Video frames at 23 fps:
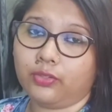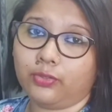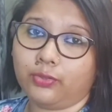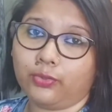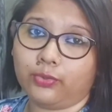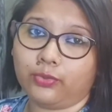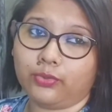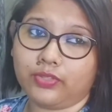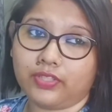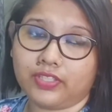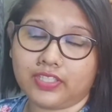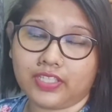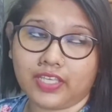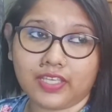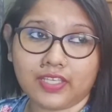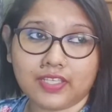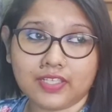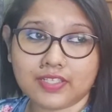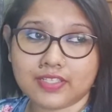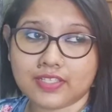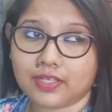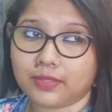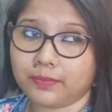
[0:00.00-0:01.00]
तो
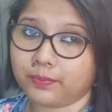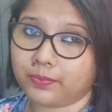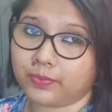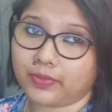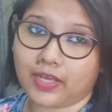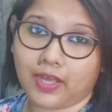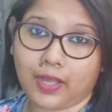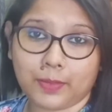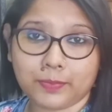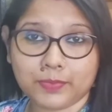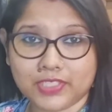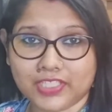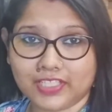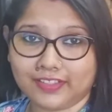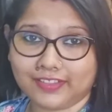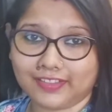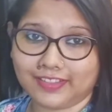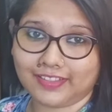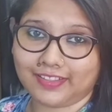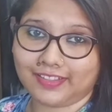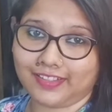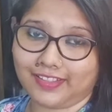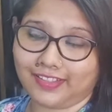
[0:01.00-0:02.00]
यही सब काम
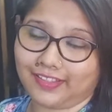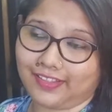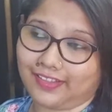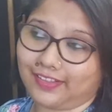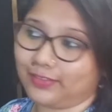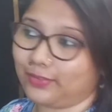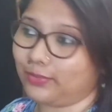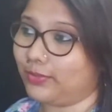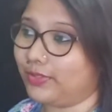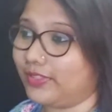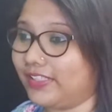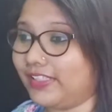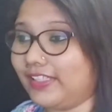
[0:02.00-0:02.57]
चलते रहेगा तो